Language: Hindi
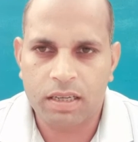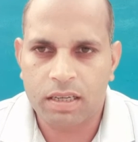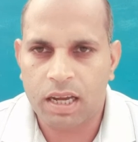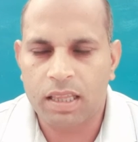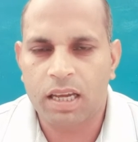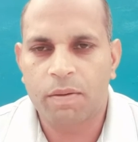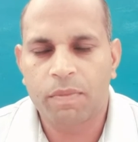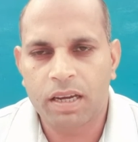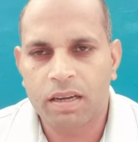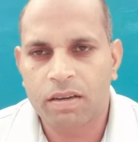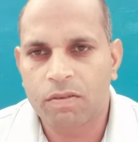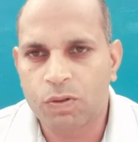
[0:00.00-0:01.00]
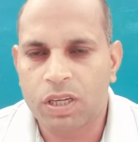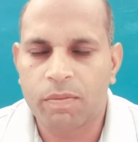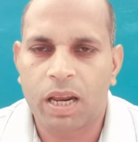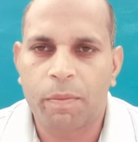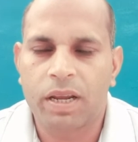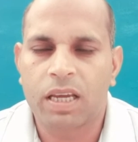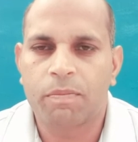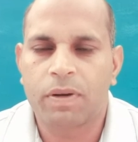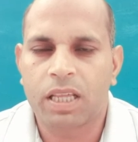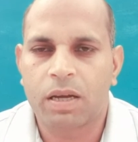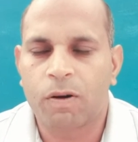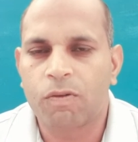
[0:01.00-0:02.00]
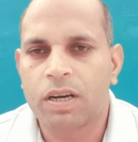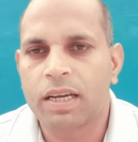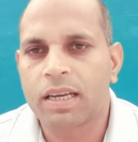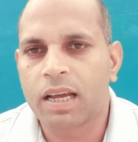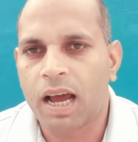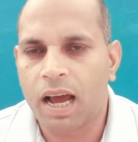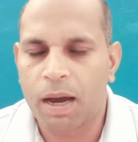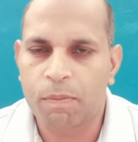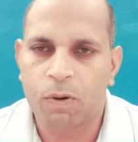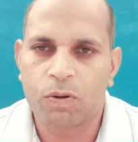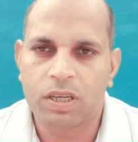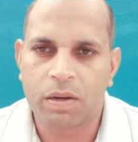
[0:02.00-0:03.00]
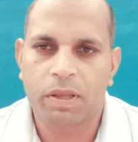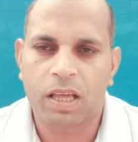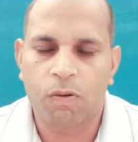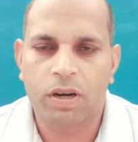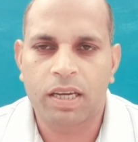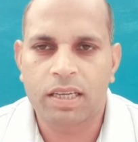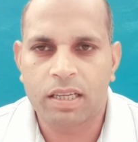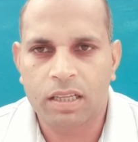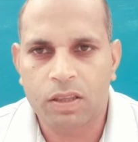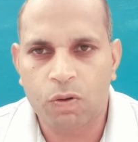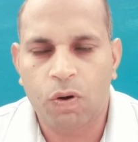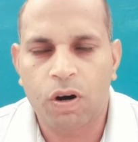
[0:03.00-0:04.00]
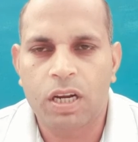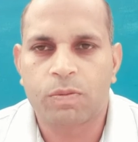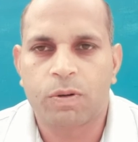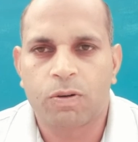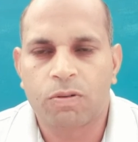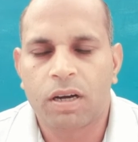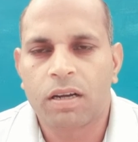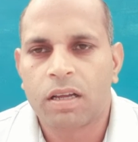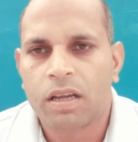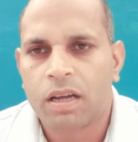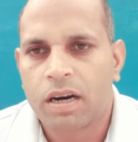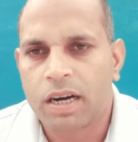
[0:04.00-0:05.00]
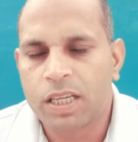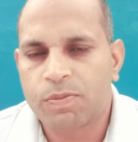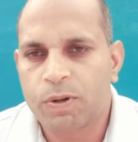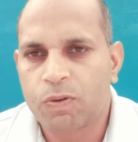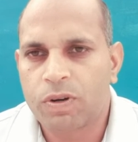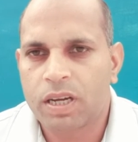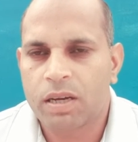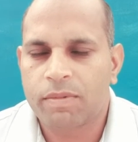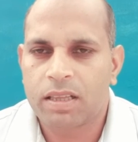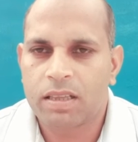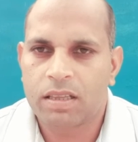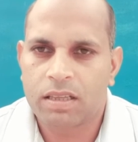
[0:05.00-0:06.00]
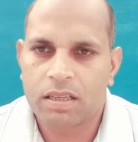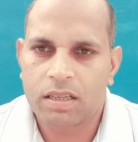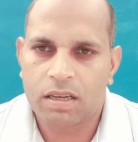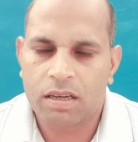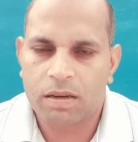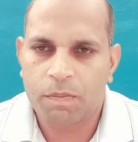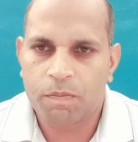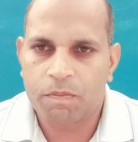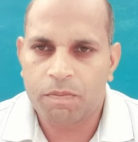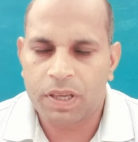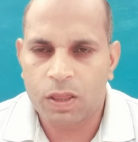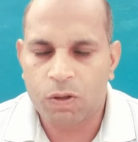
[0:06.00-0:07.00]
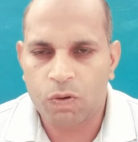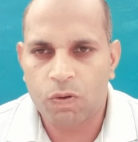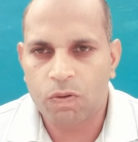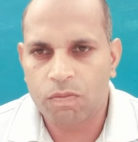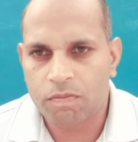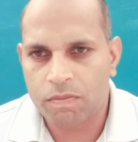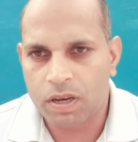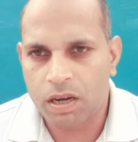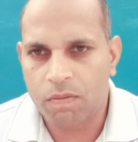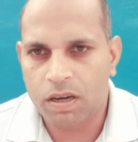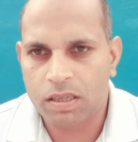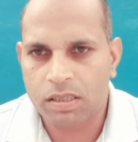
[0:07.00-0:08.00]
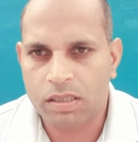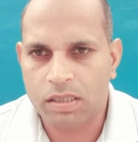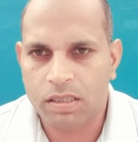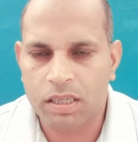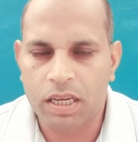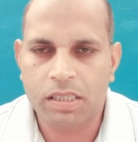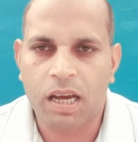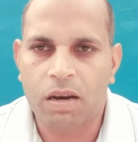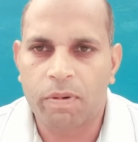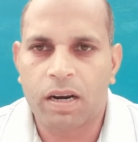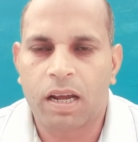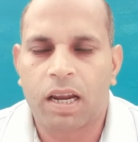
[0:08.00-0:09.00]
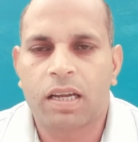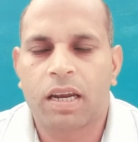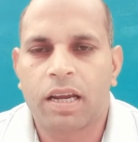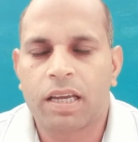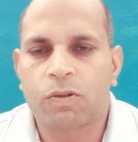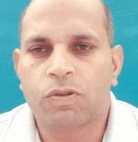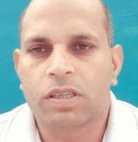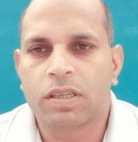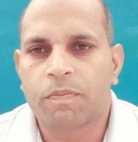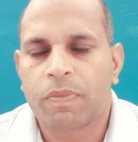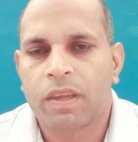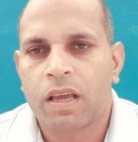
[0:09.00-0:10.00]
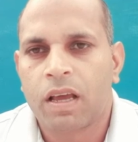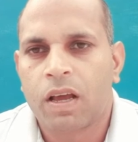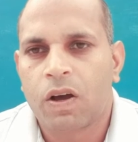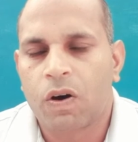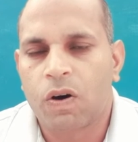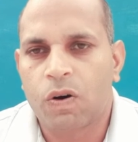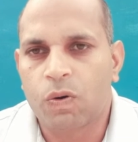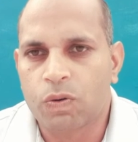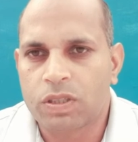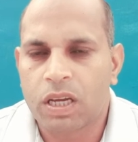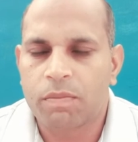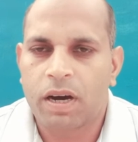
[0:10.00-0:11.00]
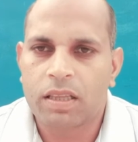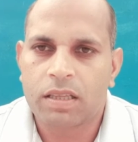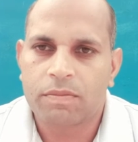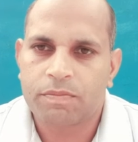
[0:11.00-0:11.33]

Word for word: क्या था मैं उसके बारे में नहीं बता पाऊँगा लेकिन आपको ये बताऊँगा कि दोनों का डिस्प्यूट हुआ डिस्प्यूट होने के बाद आ, ये दोनों लगभग एक साल भर अलग रहे एक दूसरे और उसके बाद